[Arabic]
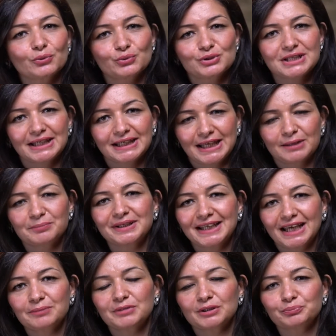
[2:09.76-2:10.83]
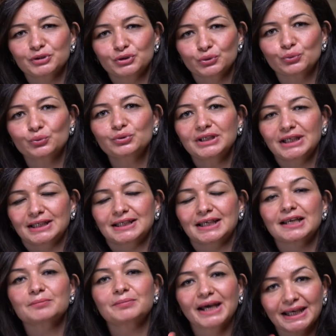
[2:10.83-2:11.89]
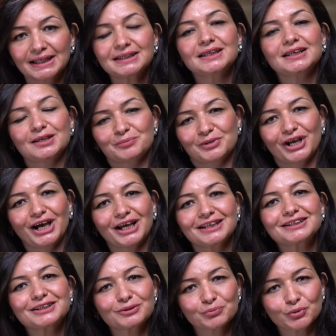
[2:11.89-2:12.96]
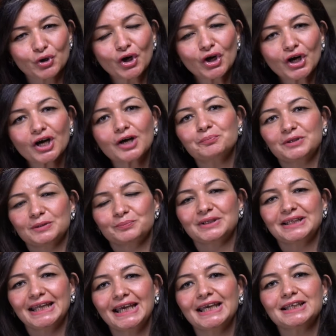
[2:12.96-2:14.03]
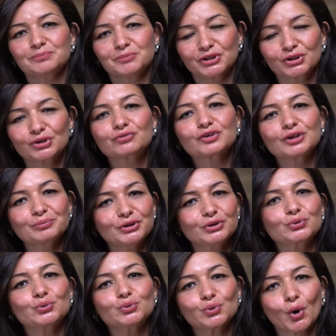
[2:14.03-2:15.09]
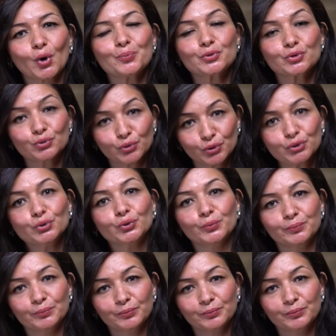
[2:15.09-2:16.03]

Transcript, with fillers: والإجابة دايما بتكون إن أنا بعد لمرحلة المراهقة من بداية ما الطفل بيكون عمره يوم